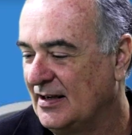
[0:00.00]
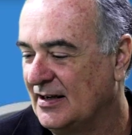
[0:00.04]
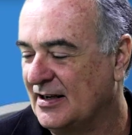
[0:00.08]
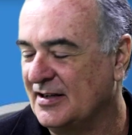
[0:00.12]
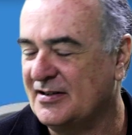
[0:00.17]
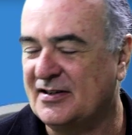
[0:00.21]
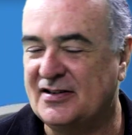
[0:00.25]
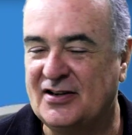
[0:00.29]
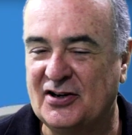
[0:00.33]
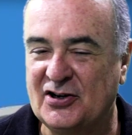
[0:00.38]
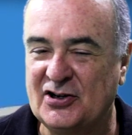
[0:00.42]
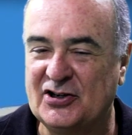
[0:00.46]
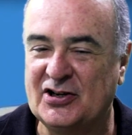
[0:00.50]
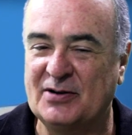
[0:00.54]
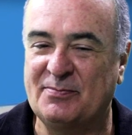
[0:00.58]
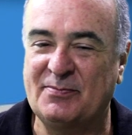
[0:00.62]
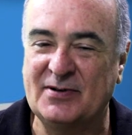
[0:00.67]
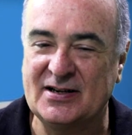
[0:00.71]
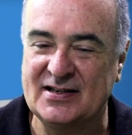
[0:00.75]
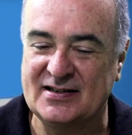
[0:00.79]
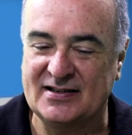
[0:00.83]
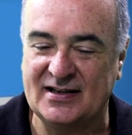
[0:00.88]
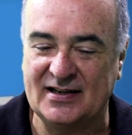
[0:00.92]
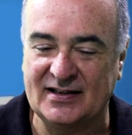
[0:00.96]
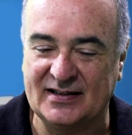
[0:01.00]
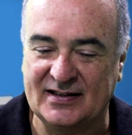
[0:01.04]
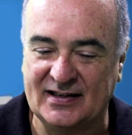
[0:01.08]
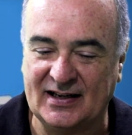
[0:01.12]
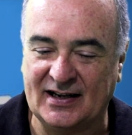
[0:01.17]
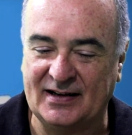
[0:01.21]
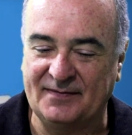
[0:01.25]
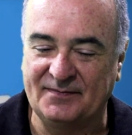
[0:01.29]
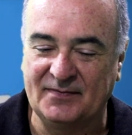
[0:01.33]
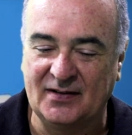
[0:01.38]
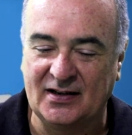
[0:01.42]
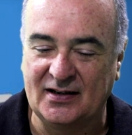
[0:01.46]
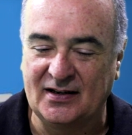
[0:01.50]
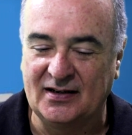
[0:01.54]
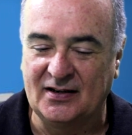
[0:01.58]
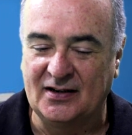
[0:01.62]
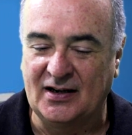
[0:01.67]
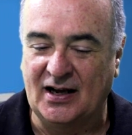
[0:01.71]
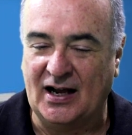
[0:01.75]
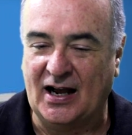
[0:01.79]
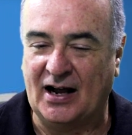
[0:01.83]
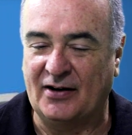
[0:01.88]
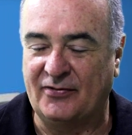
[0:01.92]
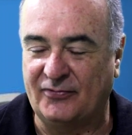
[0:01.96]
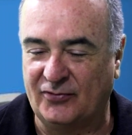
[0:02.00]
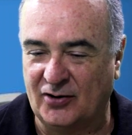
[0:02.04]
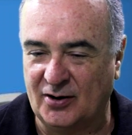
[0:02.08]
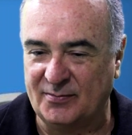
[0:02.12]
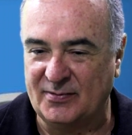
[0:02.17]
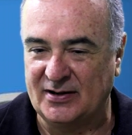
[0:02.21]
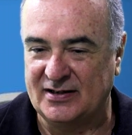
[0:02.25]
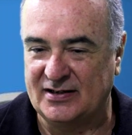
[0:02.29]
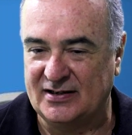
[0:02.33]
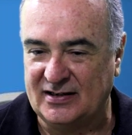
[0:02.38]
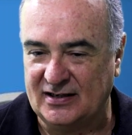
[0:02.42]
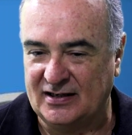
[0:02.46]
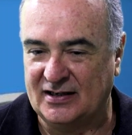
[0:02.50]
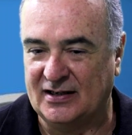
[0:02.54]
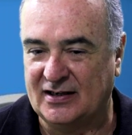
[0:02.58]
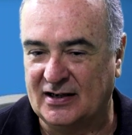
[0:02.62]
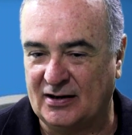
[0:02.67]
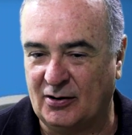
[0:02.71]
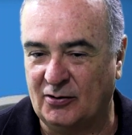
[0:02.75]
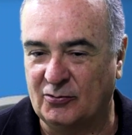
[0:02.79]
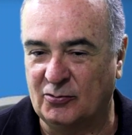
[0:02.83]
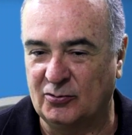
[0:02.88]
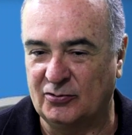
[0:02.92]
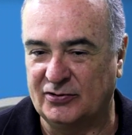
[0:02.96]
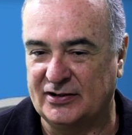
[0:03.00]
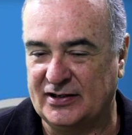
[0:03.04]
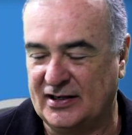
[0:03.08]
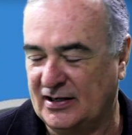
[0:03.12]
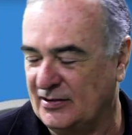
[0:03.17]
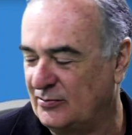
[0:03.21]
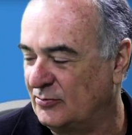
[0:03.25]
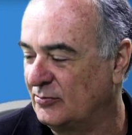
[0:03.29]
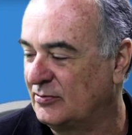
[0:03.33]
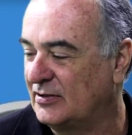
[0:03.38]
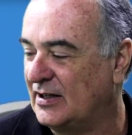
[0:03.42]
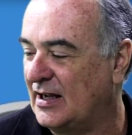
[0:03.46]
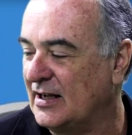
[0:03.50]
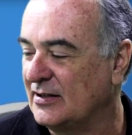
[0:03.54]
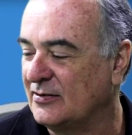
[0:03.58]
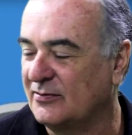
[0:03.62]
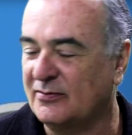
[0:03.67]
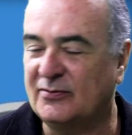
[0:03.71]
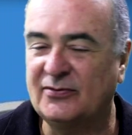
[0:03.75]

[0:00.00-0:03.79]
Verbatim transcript: Antes de a gente apresentar a forma de cálculo de resultados,